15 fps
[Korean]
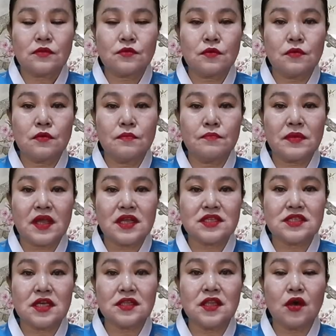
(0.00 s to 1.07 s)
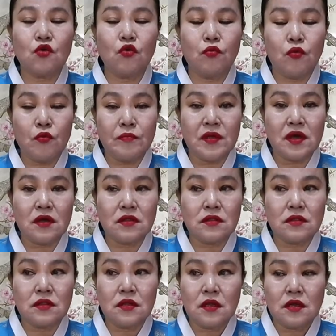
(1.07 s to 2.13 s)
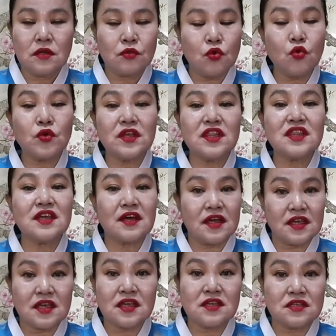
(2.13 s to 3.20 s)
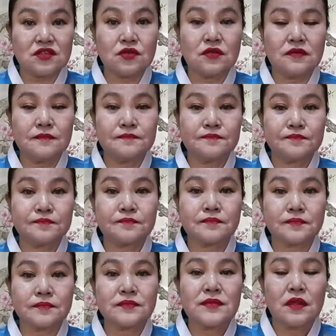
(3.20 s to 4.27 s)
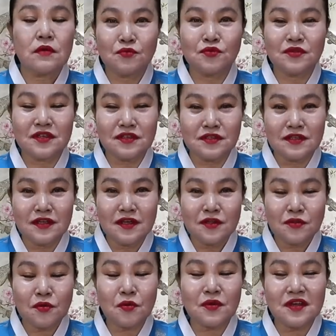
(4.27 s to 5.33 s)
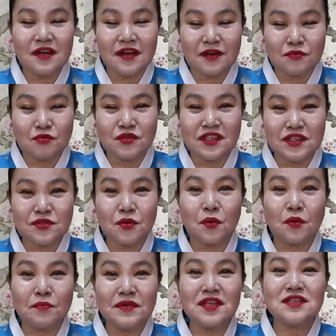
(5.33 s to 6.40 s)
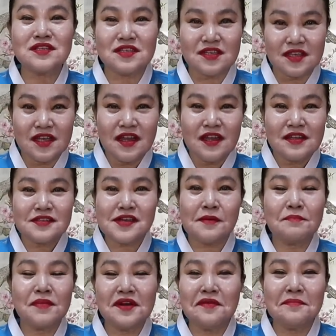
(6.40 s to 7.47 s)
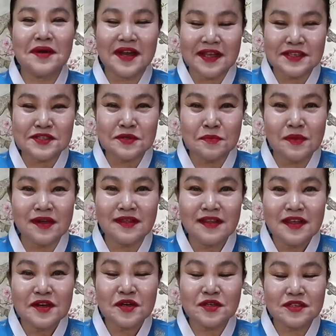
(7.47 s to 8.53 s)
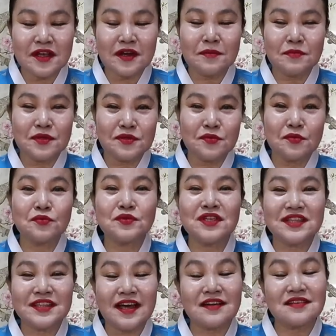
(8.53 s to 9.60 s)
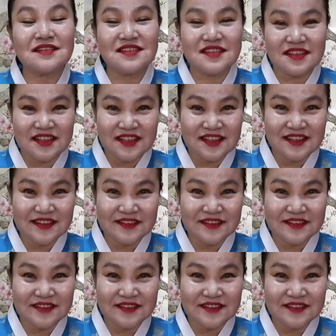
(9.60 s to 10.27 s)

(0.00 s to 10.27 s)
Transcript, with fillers: 조금 괜찮다고 보면 토끼띠가 있겠죠. 응. 예. 은 토끼가 운이 조금 있지. 잔머리만 안 쓰면 그 사람들도 운이 다르지.